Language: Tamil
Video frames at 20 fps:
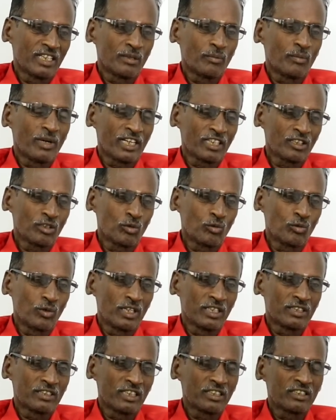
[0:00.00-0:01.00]
அந்த
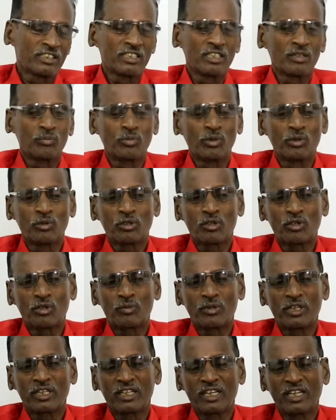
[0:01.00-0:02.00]
மறக்கக்கூடிய சக்தி எப்போ
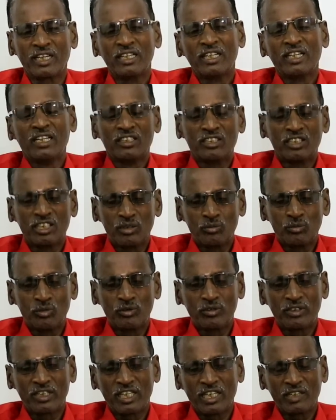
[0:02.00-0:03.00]
வரும் அப்படின்னா
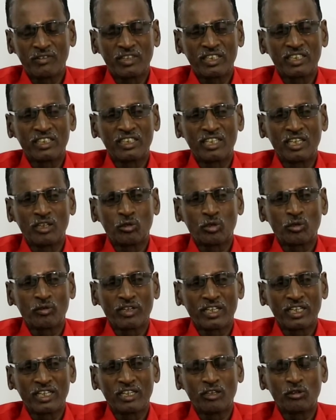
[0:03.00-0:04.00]
திரும்பவும் நிறைவாக எதுலையா ஒரு
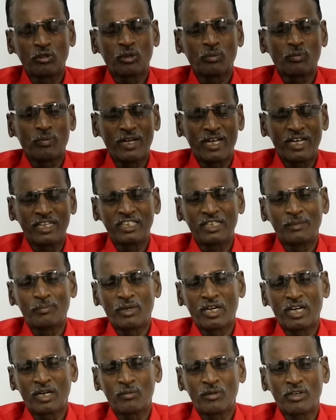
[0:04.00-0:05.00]
வகையில் ஒரு பாதி
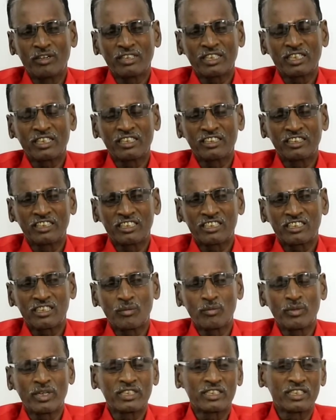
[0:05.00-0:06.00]
பானமாவது அதுலேருந்து
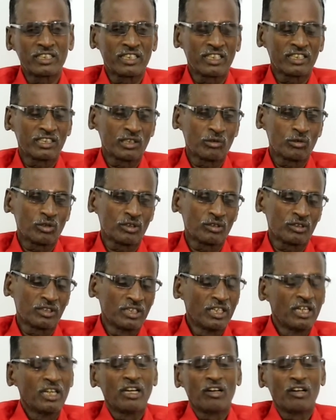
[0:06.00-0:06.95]
நீங்கள் சம்பாரிச்சிங்கன்னா தான் வரும்